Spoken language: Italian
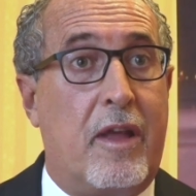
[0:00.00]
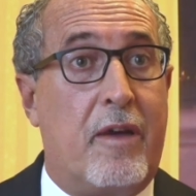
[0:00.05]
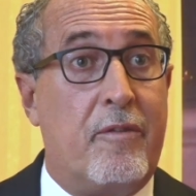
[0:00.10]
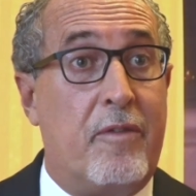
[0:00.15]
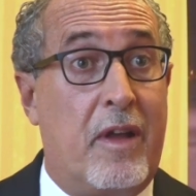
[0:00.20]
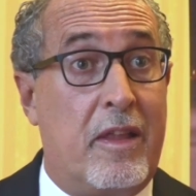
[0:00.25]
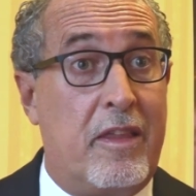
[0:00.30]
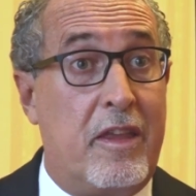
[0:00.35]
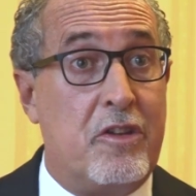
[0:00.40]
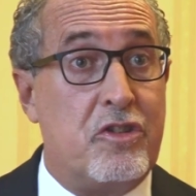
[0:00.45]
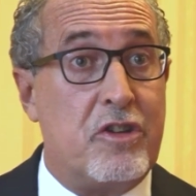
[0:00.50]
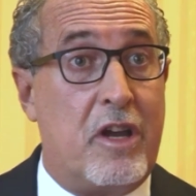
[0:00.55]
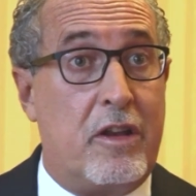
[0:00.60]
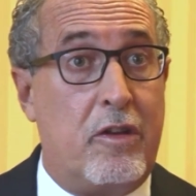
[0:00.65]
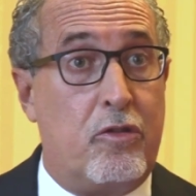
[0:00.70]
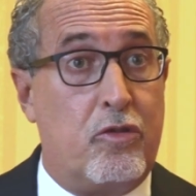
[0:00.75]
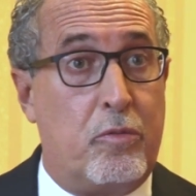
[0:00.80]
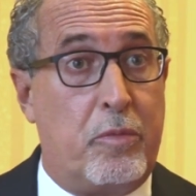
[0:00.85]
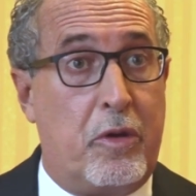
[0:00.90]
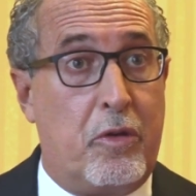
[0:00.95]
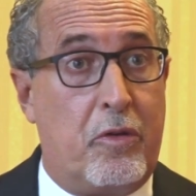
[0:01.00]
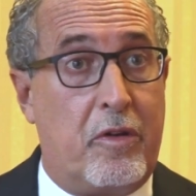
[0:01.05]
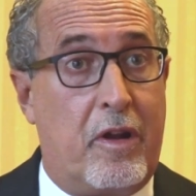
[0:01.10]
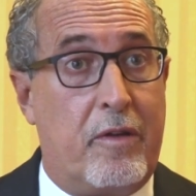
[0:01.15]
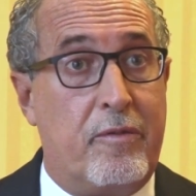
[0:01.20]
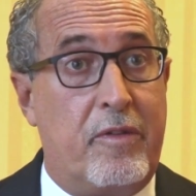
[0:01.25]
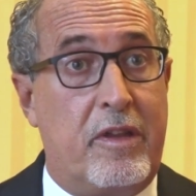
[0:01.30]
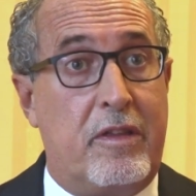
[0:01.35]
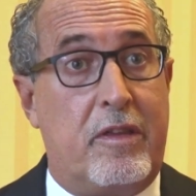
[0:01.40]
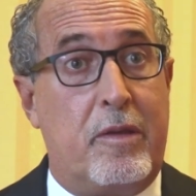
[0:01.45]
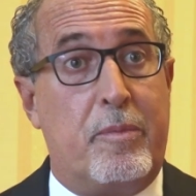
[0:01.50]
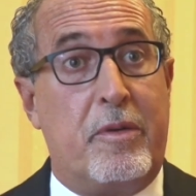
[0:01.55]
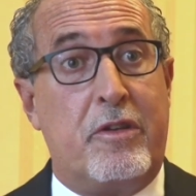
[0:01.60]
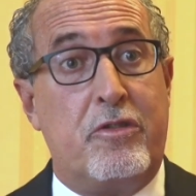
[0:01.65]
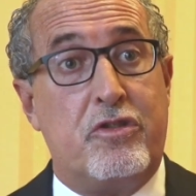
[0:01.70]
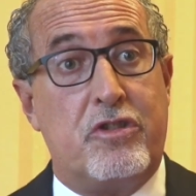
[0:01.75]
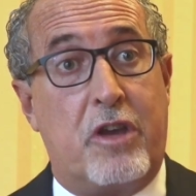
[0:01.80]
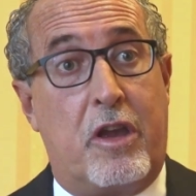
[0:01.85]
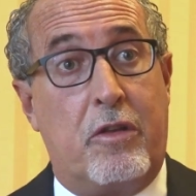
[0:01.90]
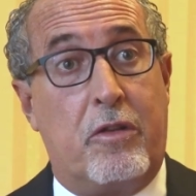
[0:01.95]
a 10 anni superiore al
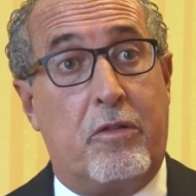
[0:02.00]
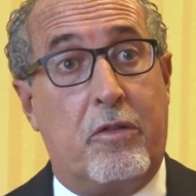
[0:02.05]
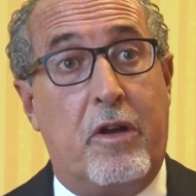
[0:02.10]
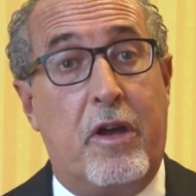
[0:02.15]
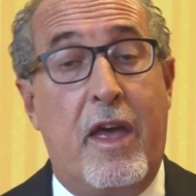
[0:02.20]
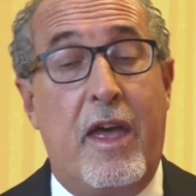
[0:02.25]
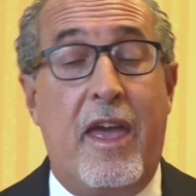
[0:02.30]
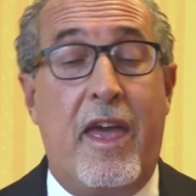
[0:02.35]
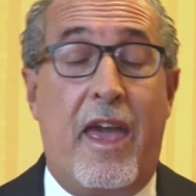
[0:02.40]
20%